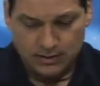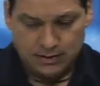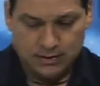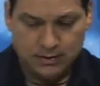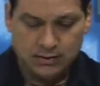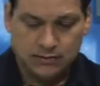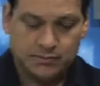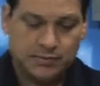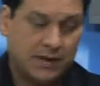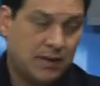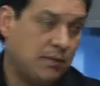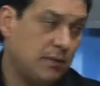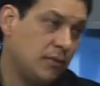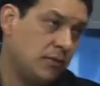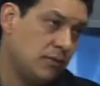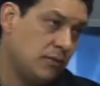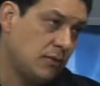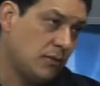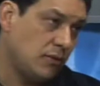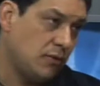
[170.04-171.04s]
es para mí
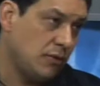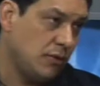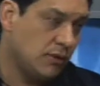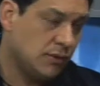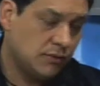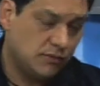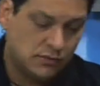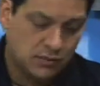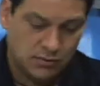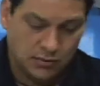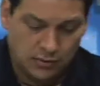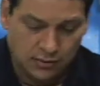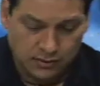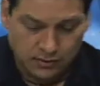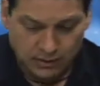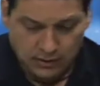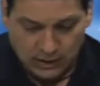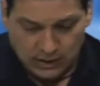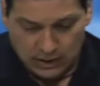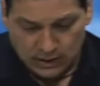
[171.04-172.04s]
un orgullo, es un honor.
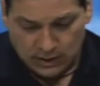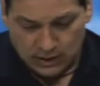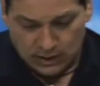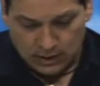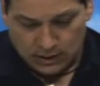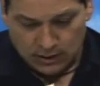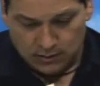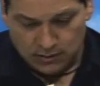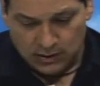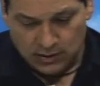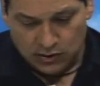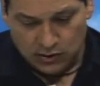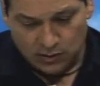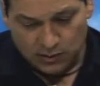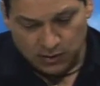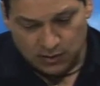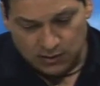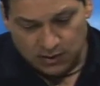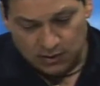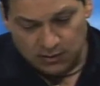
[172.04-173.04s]
Me dio
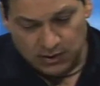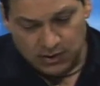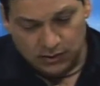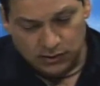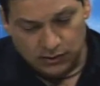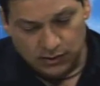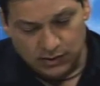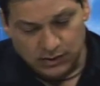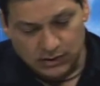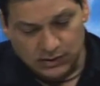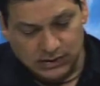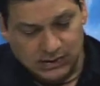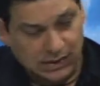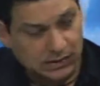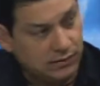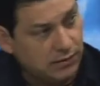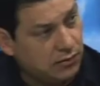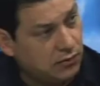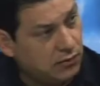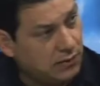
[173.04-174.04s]
mi nombramiento el
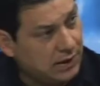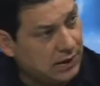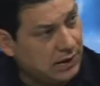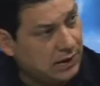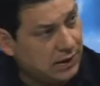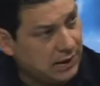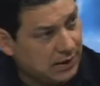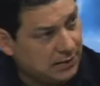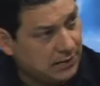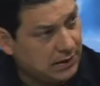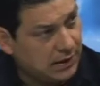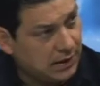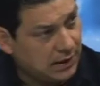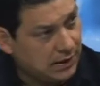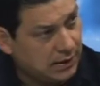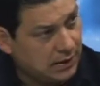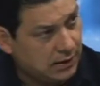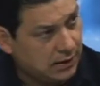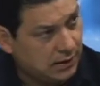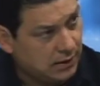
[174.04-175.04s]
licenciado Erubiel Ávila,
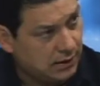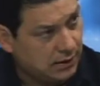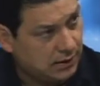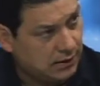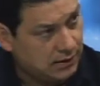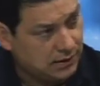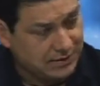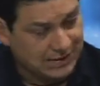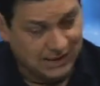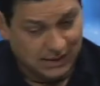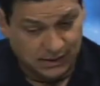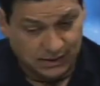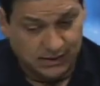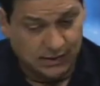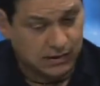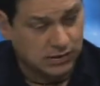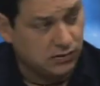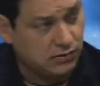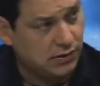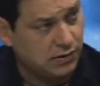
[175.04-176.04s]
sigue
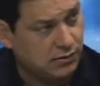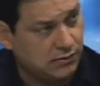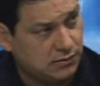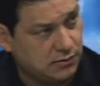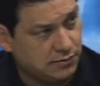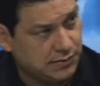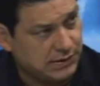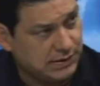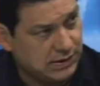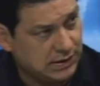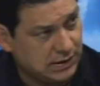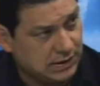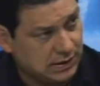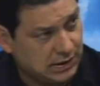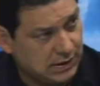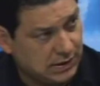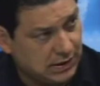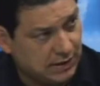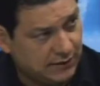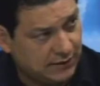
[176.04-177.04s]
siendo él nuestro
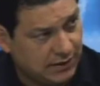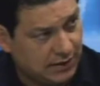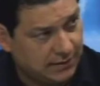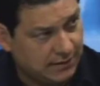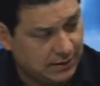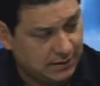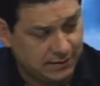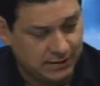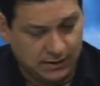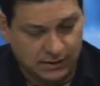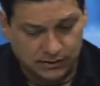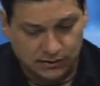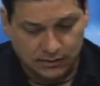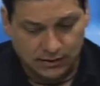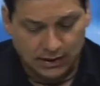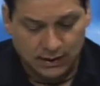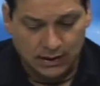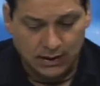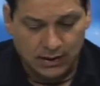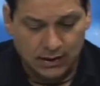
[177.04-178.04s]
presidente de la FENAM a nivel
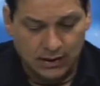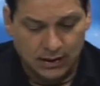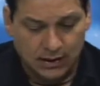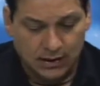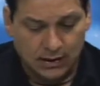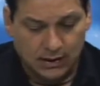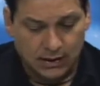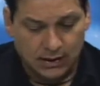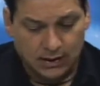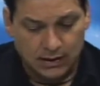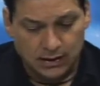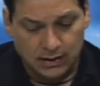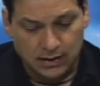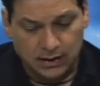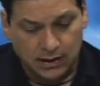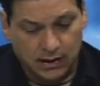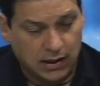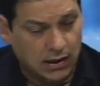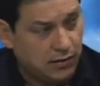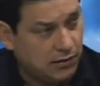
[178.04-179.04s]
nacional. Es correcto.
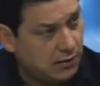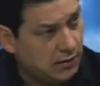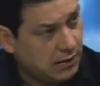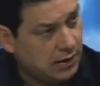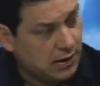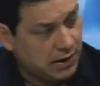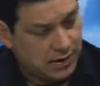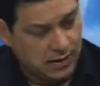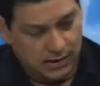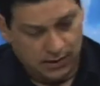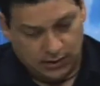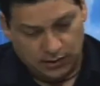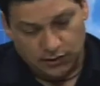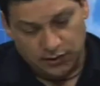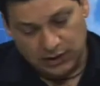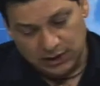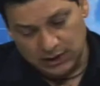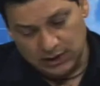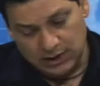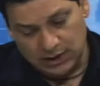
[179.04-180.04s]

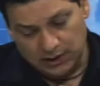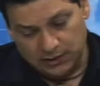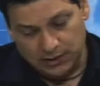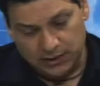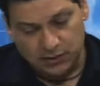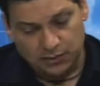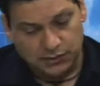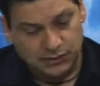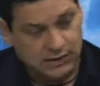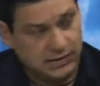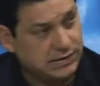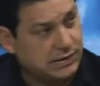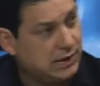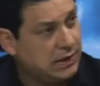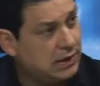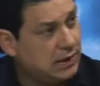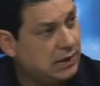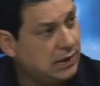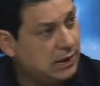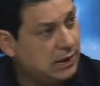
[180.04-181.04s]
hoy en día, bueno, pues es el,